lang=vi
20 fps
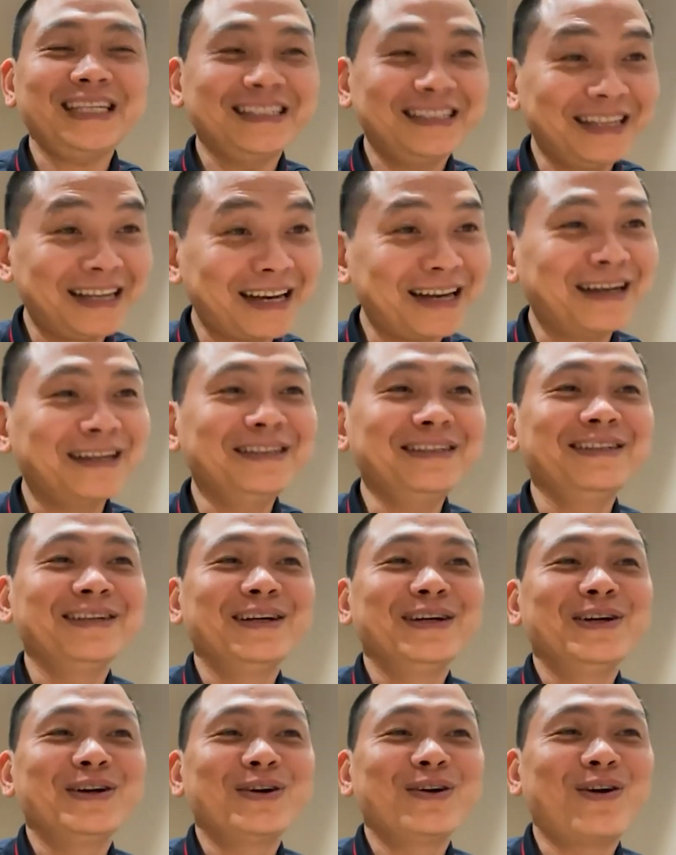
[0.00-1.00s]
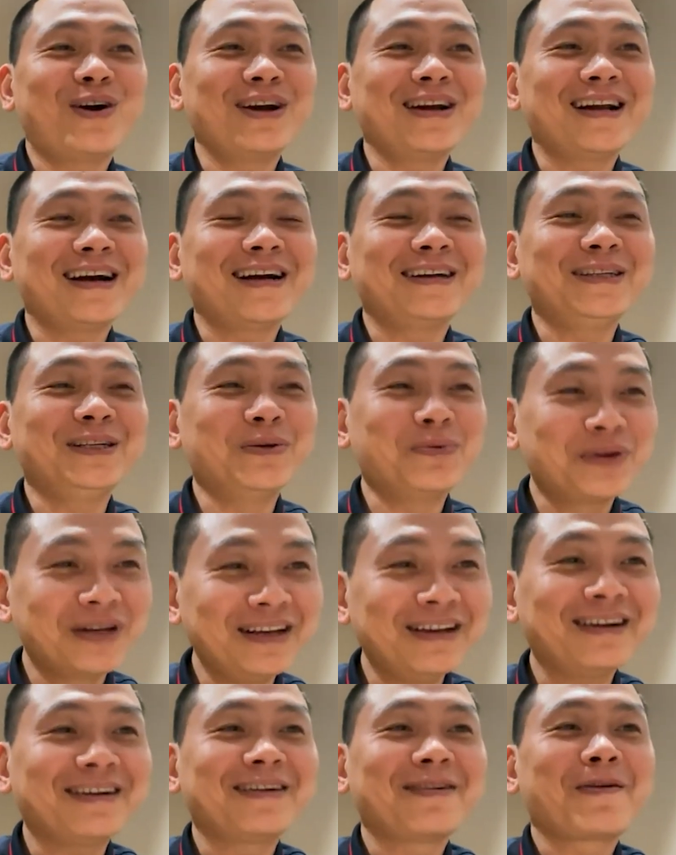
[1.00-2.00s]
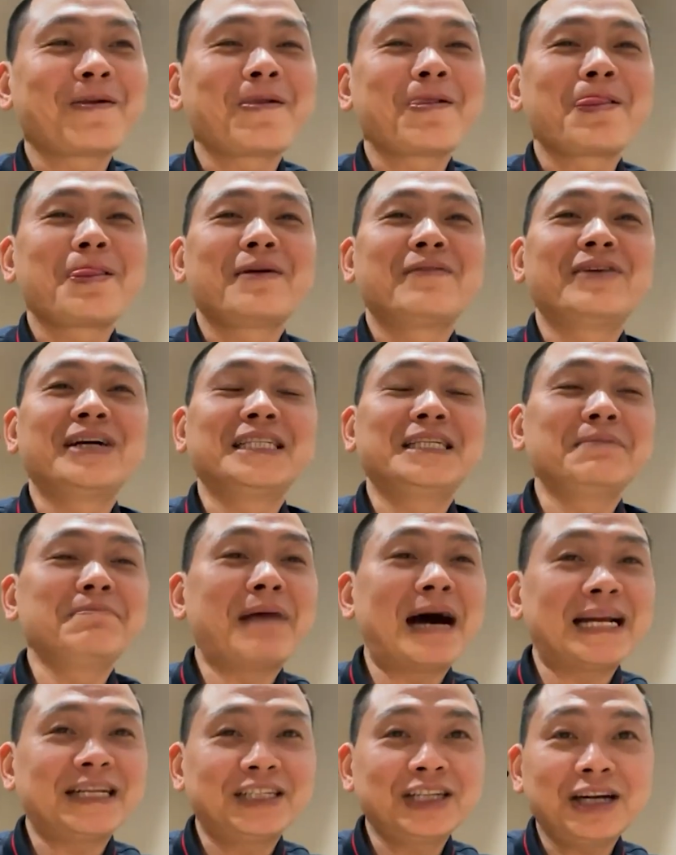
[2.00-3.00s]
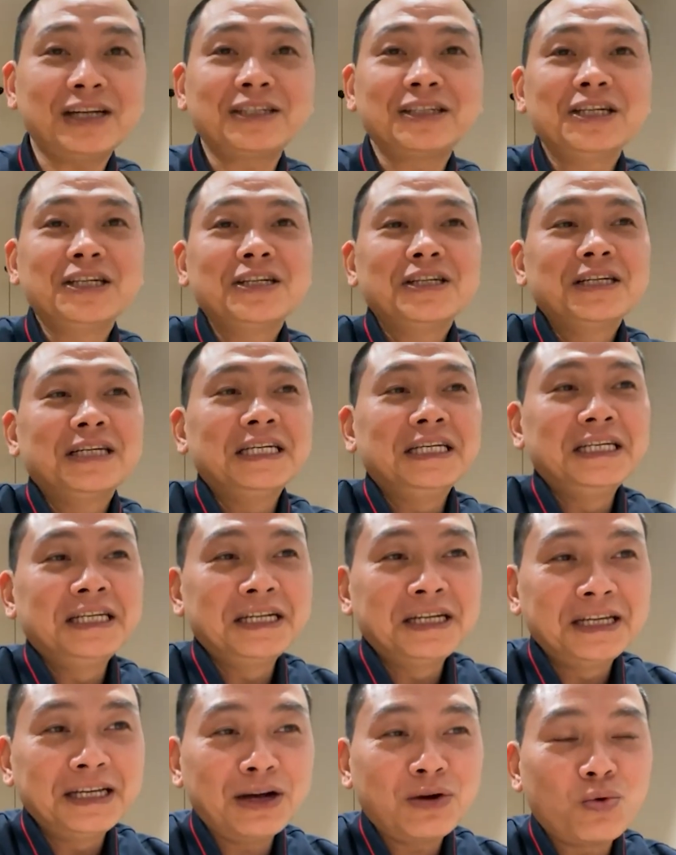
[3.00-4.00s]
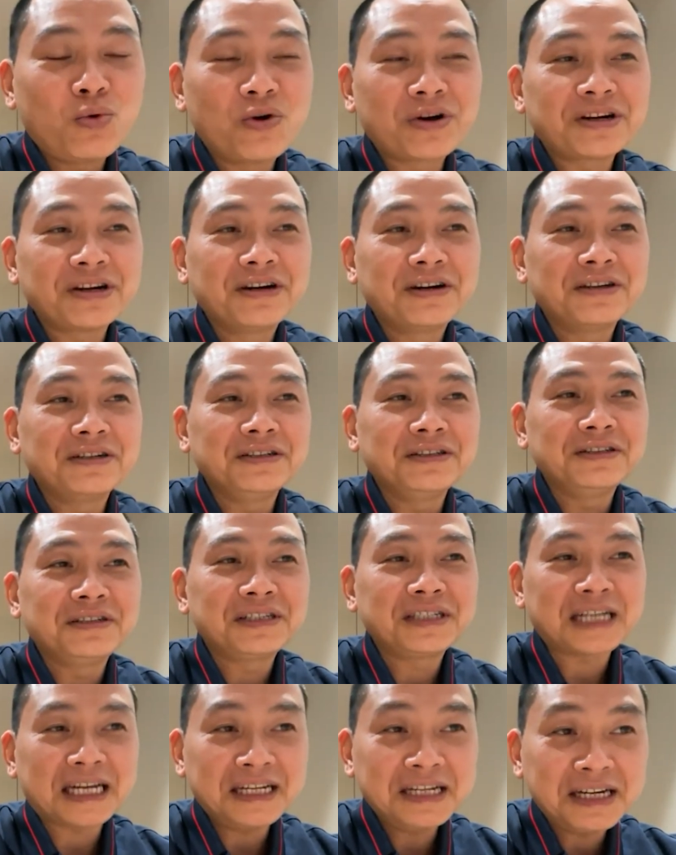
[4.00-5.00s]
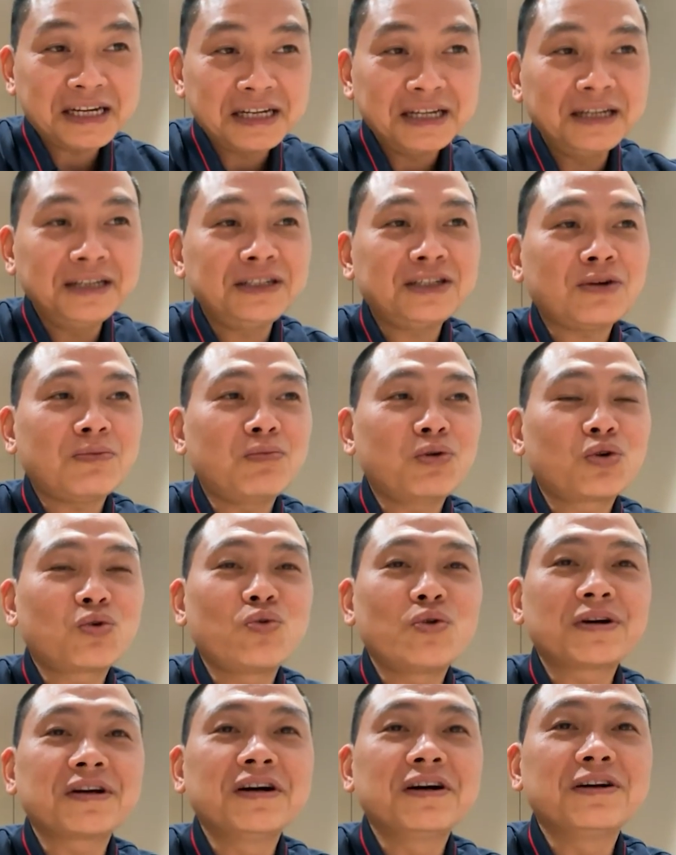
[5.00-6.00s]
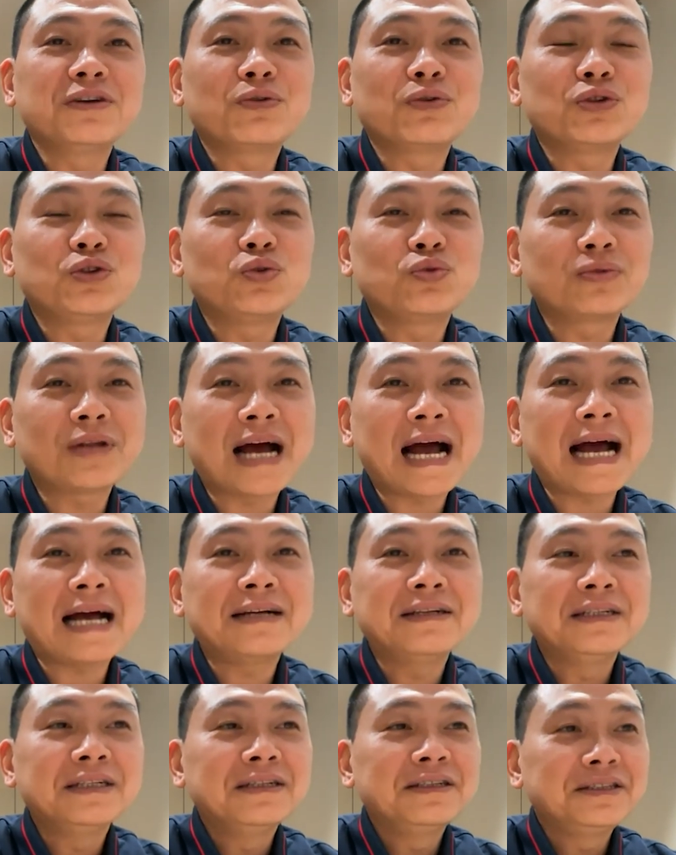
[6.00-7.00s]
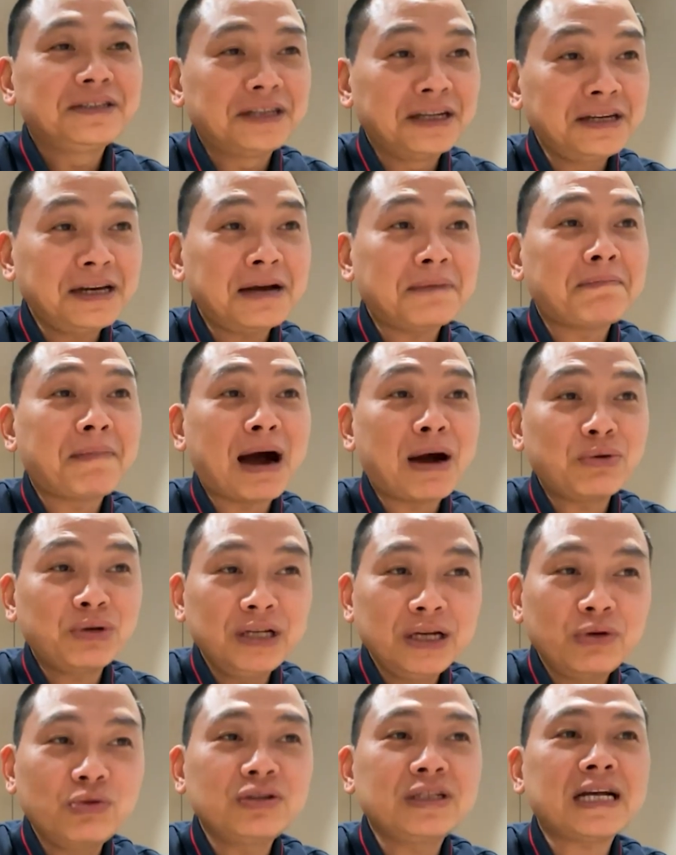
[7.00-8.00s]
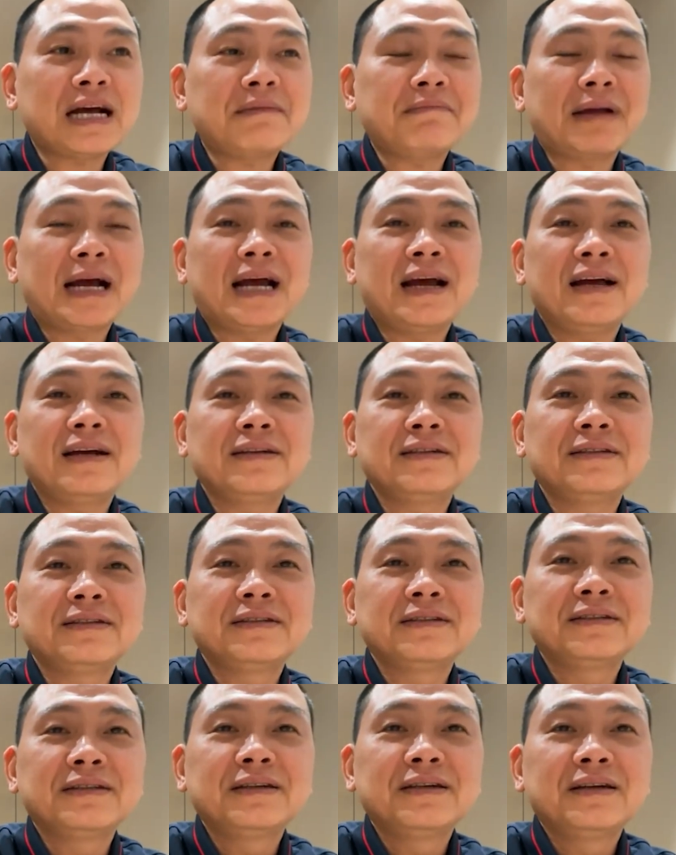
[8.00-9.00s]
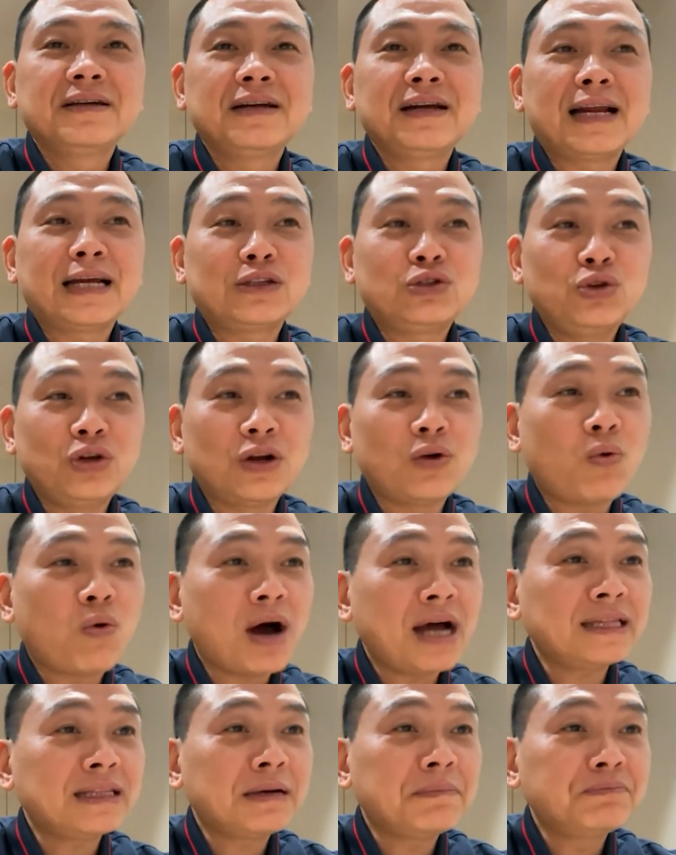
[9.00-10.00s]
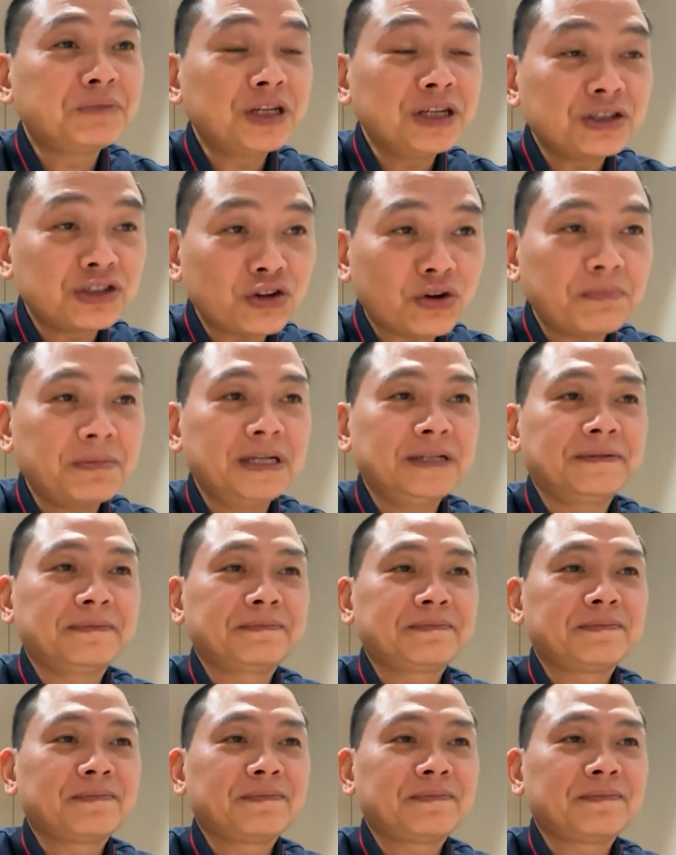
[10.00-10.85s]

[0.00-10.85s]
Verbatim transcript: Thì cái đấy gọi là hiếu nghĩa. Vậy thì bản chất, ý nghĩa cuộc đời, chánh kiến trong một cuộc đời của chúng ta chính là báo hiếu cha mẹ, là chuyển hóa tâm thức cho mình.